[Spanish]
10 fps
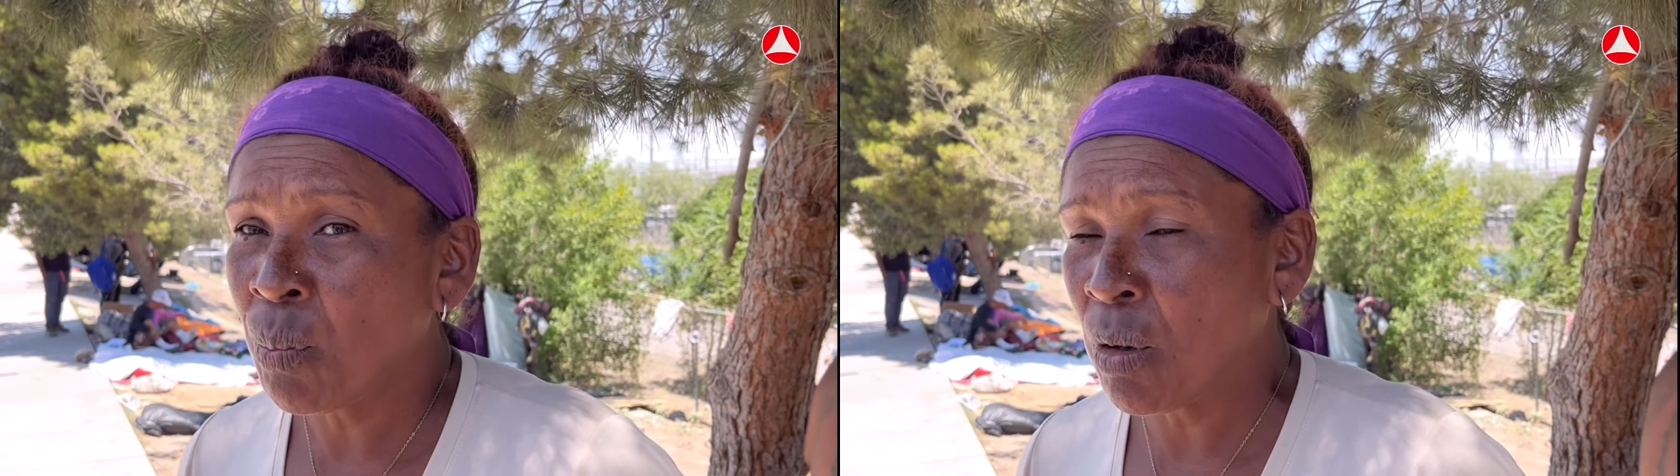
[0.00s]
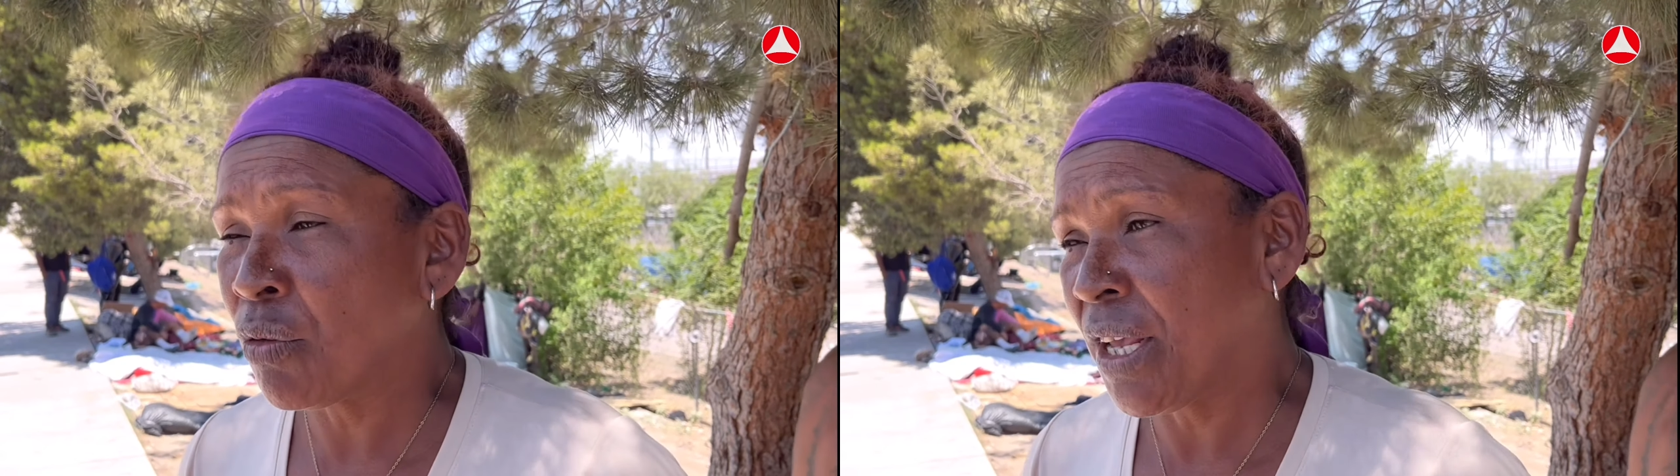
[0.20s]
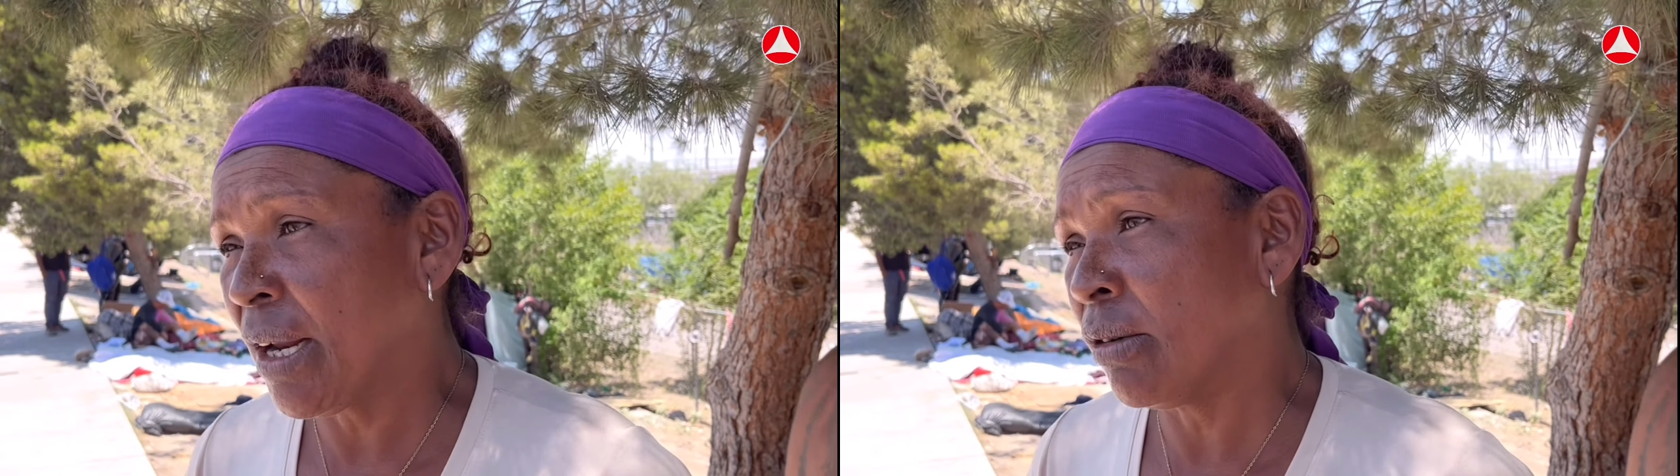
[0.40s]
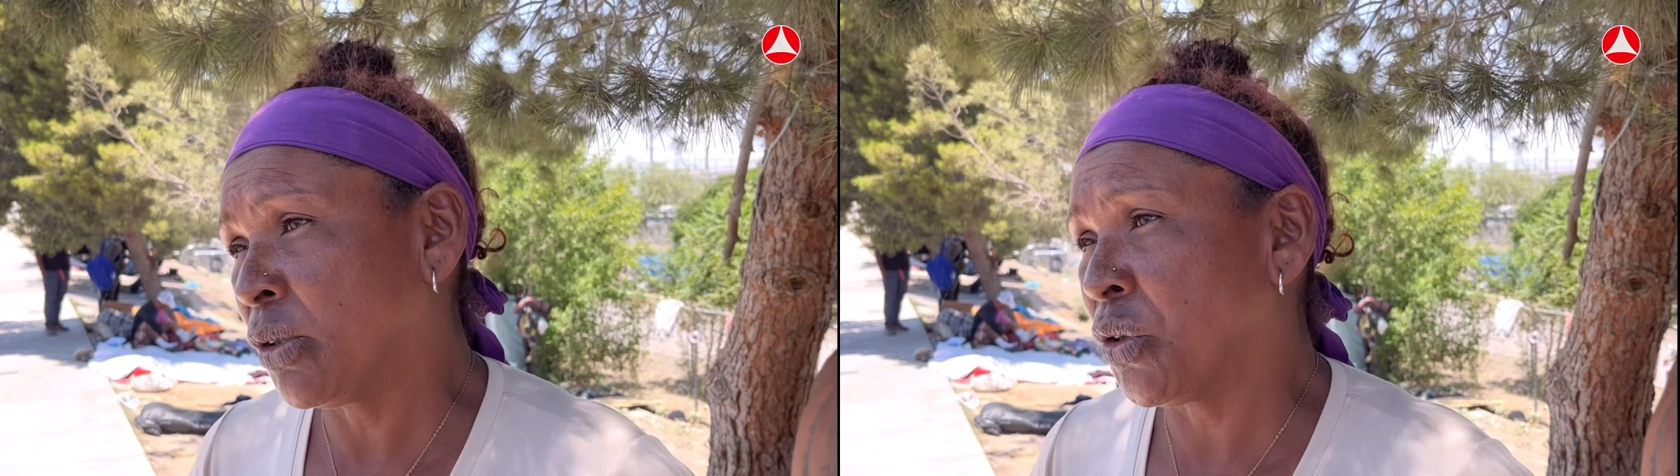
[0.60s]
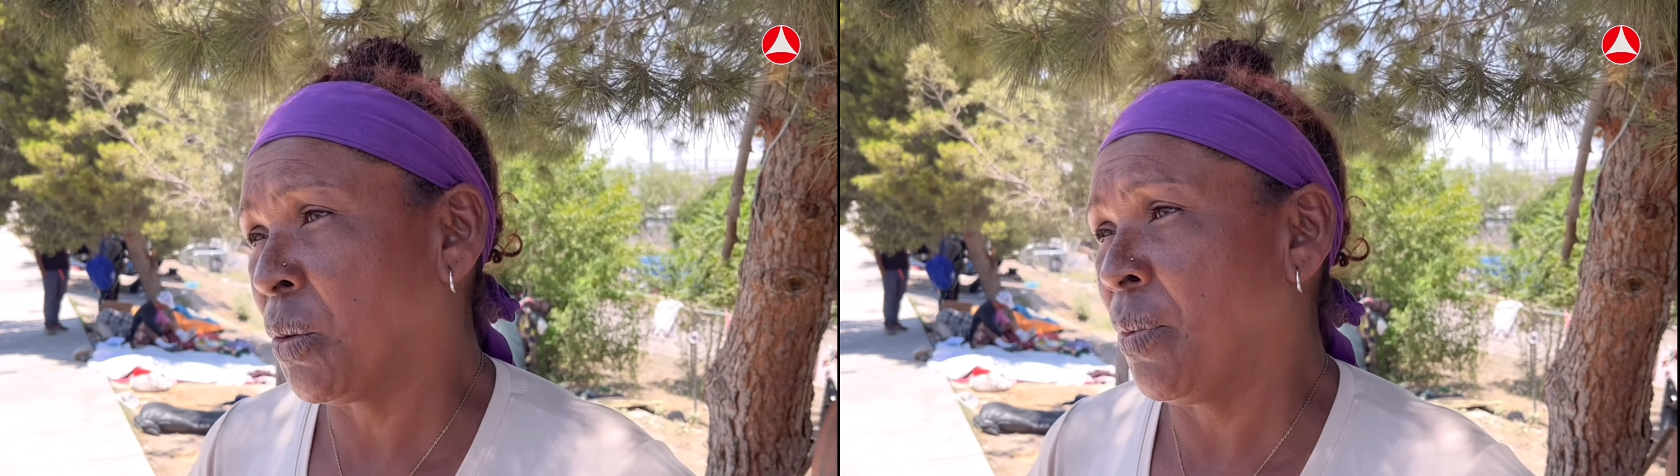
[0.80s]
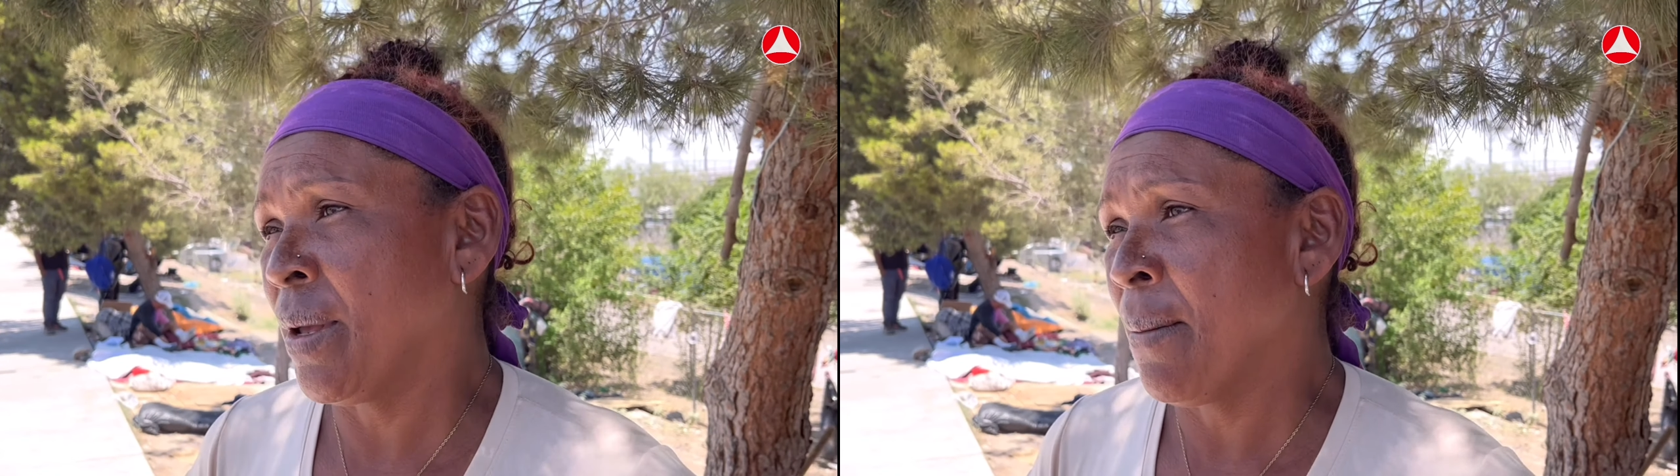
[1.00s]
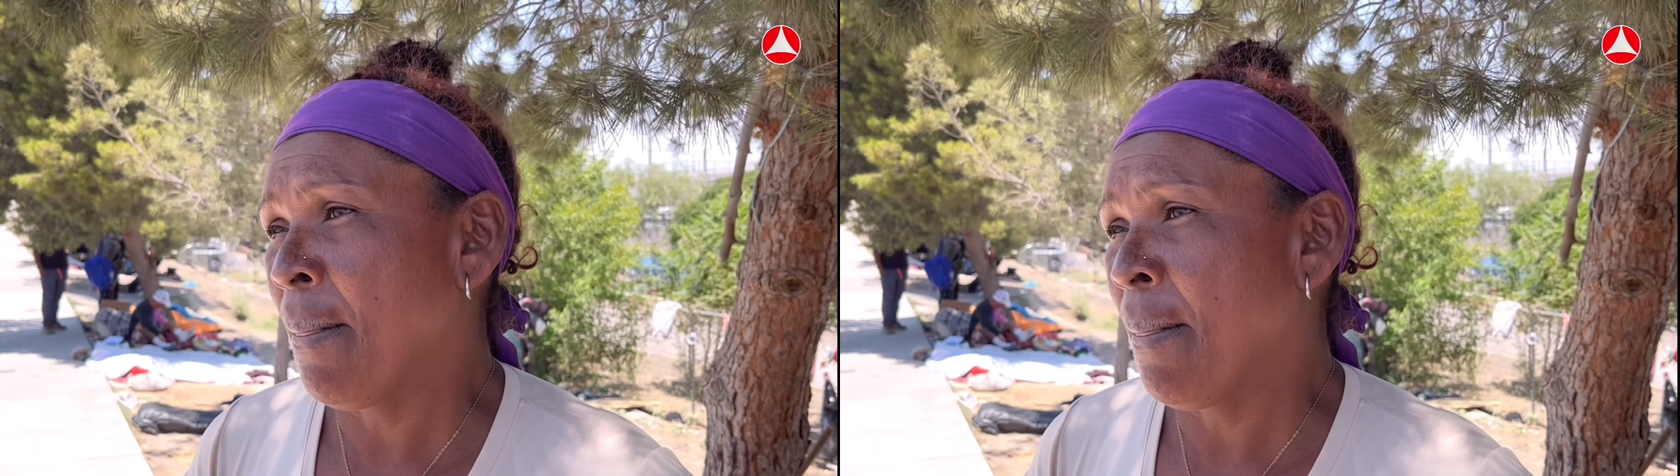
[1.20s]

perjudica a nosotros. Pues.